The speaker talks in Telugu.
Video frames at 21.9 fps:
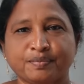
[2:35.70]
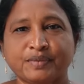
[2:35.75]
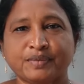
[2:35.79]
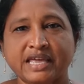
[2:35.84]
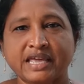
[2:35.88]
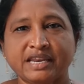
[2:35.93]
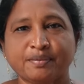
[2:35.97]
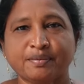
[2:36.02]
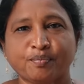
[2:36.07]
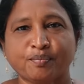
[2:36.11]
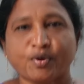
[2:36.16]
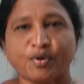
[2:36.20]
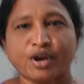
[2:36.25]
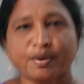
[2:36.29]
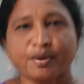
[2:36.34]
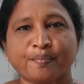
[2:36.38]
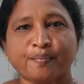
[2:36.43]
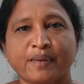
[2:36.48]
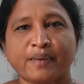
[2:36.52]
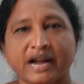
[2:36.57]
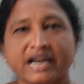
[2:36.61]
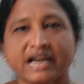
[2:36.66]
దాని పొర
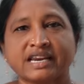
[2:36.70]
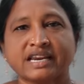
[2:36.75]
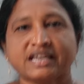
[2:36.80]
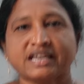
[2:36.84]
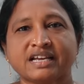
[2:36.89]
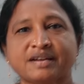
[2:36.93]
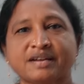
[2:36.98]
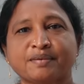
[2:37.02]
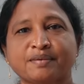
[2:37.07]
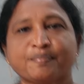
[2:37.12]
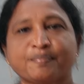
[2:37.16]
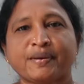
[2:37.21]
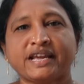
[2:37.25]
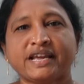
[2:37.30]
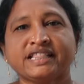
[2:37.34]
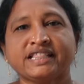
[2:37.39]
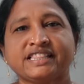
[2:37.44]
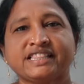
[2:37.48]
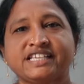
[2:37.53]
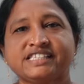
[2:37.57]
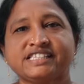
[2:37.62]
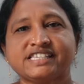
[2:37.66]
పక్కన పై
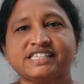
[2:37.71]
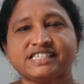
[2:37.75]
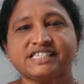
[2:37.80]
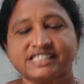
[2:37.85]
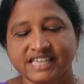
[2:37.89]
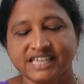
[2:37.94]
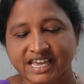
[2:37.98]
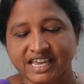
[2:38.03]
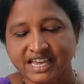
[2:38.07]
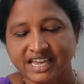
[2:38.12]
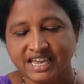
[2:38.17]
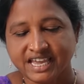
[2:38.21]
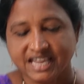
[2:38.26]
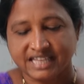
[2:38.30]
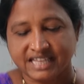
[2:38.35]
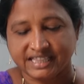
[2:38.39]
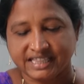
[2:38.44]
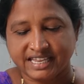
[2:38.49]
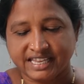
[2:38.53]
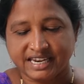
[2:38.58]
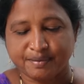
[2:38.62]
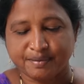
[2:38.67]
తీసేసి
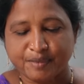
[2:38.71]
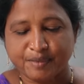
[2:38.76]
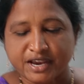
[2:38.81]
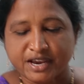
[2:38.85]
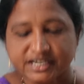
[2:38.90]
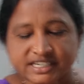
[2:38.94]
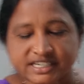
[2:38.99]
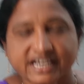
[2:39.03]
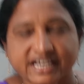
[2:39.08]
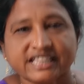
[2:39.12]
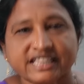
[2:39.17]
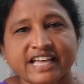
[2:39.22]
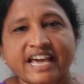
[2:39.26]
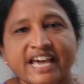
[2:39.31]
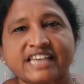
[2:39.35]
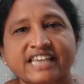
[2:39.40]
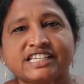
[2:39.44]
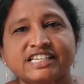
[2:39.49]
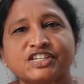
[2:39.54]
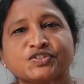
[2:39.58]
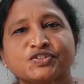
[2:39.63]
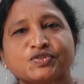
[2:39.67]
దీన్ని పేస్ట్గా
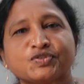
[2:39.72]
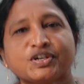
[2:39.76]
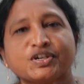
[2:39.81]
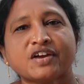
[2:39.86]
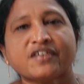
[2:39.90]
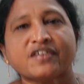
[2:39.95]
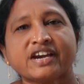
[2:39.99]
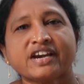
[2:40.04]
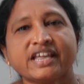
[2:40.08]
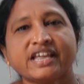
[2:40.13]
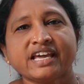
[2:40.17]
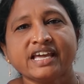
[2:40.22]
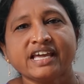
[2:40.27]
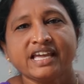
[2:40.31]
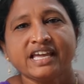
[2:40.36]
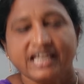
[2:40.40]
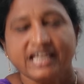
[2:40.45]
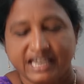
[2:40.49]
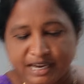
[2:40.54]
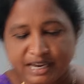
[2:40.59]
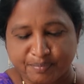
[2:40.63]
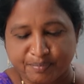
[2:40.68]
తయారు చేసుకున్నామండి
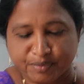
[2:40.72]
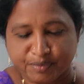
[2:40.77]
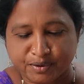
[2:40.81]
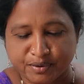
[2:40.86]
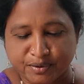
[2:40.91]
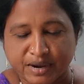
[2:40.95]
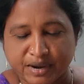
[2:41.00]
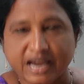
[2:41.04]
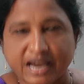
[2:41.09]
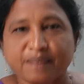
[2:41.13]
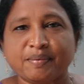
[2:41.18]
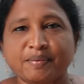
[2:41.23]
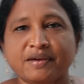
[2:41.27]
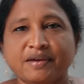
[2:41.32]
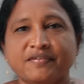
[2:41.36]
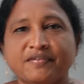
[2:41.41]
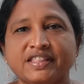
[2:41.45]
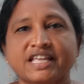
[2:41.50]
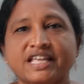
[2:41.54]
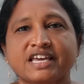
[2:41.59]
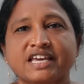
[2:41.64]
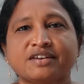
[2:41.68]
ఇప్పుడు కలిపే
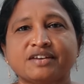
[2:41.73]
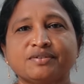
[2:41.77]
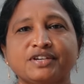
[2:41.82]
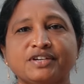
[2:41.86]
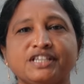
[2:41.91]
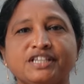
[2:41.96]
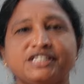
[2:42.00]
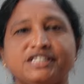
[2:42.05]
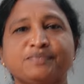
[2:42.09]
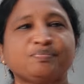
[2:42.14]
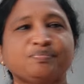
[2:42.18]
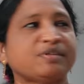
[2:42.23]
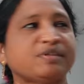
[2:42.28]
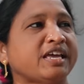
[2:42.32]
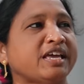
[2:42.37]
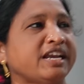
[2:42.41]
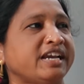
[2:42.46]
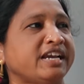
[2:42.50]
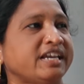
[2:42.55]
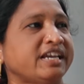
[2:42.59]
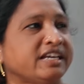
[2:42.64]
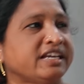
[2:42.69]
విధానం నేను
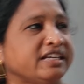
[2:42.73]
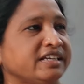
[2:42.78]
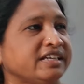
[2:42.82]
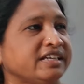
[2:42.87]
చెప్తానండి